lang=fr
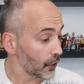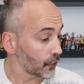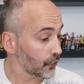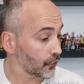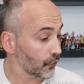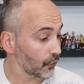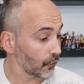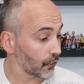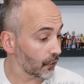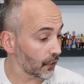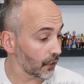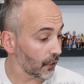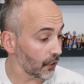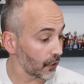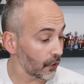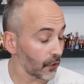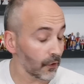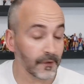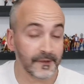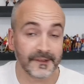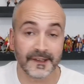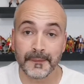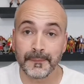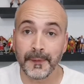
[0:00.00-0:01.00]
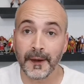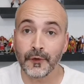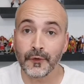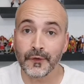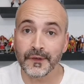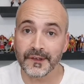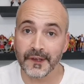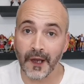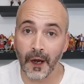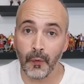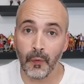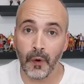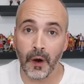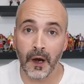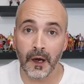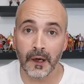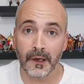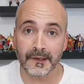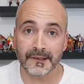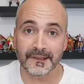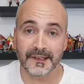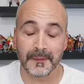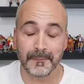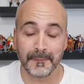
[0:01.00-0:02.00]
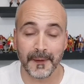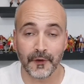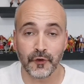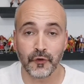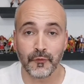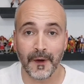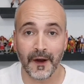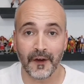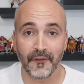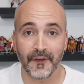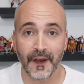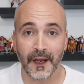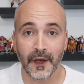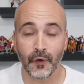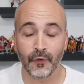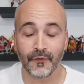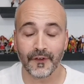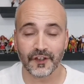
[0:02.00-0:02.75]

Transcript: Donc euh, c'est pas du Star Wars, c'est pas du Marvel.